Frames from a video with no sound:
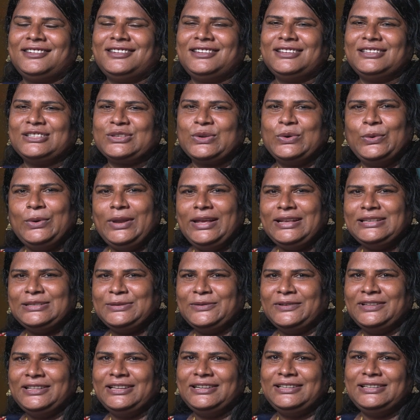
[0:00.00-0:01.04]
நான் ஸ்கூலிங்ஸ்
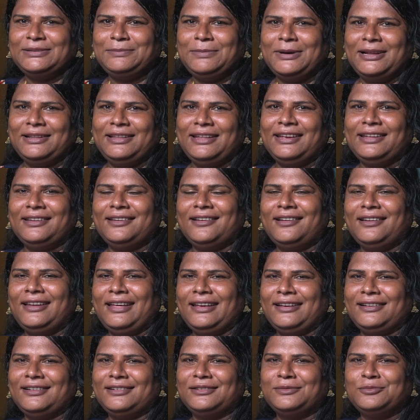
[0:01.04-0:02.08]
வந்துட்டு பார்த்தீங்கன்னா
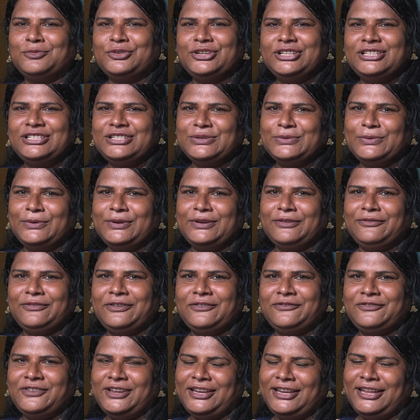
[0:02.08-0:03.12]
லைக் முடித்து ஒரு
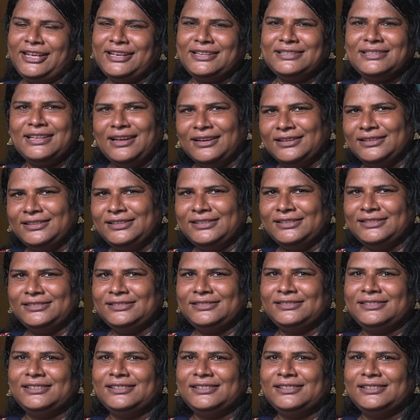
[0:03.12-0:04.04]
ஃபிஃப்டீன் இயர்ஸ் ஆகுது